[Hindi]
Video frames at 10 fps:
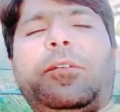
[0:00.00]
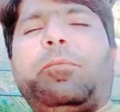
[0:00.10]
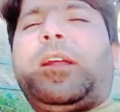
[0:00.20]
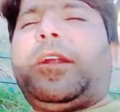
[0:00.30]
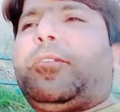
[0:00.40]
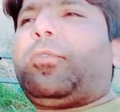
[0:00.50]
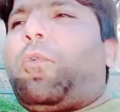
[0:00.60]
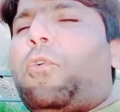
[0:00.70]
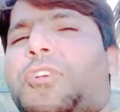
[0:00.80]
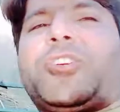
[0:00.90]
मैं
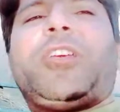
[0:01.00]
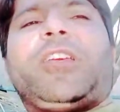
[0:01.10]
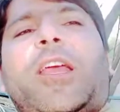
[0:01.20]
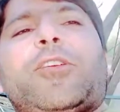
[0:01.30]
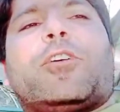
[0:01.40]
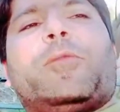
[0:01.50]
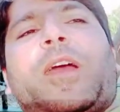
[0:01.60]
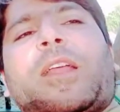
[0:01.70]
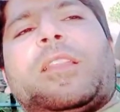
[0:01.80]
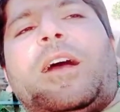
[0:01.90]
कोशिश की कि इसको
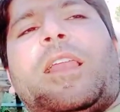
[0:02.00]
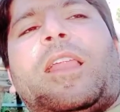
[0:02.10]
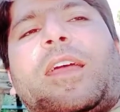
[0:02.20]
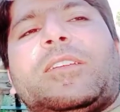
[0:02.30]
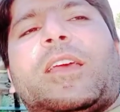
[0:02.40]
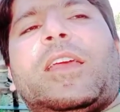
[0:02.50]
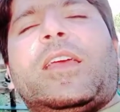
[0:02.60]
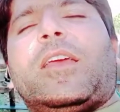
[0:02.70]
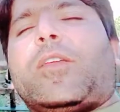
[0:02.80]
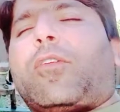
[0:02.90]
मेरा दाल लग जाए
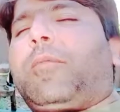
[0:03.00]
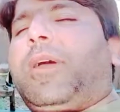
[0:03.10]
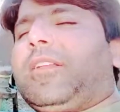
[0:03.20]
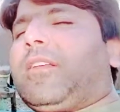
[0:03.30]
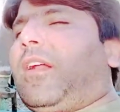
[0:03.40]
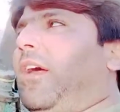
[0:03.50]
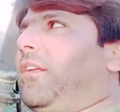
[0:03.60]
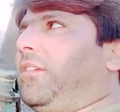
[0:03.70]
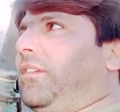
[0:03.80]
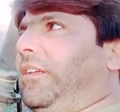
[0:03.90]
क्योंकि मैं ज़रा
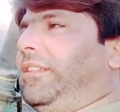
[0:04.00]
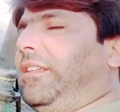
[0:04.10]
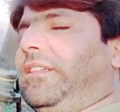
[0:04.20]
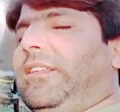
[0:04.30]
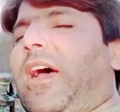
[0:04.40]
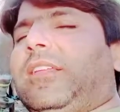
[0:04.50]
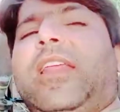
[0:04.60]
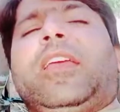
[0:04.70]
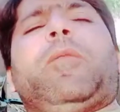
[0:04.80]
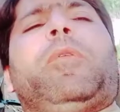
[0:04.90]
जहाँ था
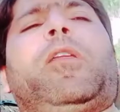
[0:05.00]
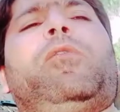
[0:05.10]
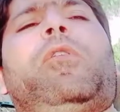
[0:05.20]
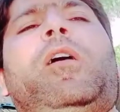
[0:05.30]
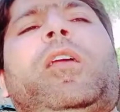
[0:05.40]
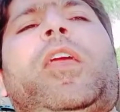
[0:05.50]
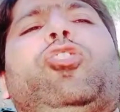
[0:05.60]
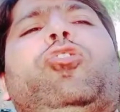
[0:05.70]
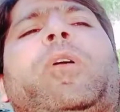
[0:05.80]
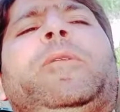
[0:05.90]
लेके बकरियों को आगे
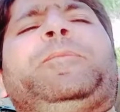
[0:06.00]
खेतों में